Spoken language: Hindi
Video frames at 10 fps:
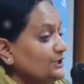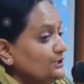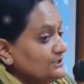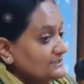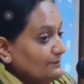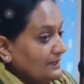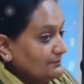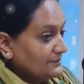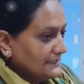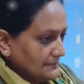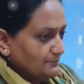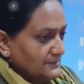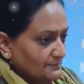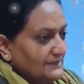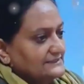जब हम टिप की
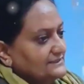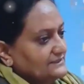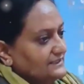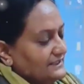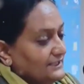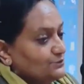बात करते हैं तो